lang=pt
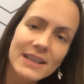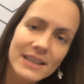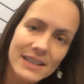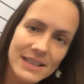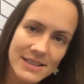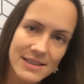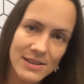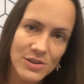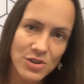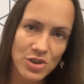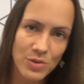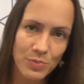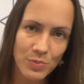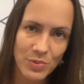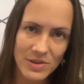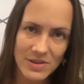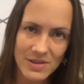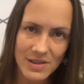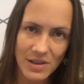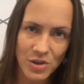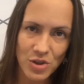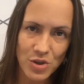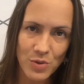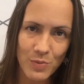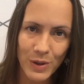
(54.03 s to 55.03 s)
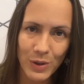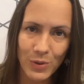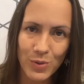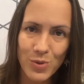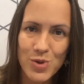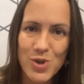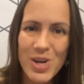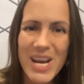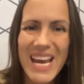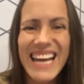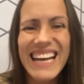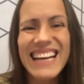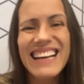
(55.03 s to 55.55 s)
nesse tipo de sentimento de
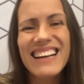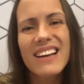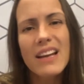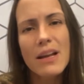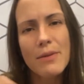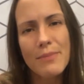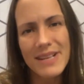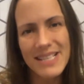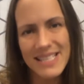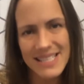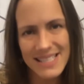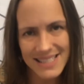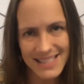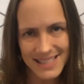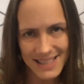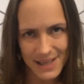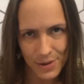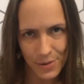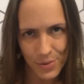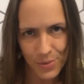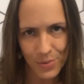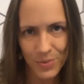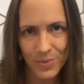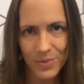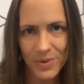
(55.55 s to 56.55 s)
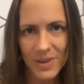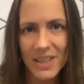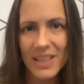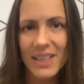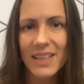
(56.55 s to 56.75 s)
reclamação,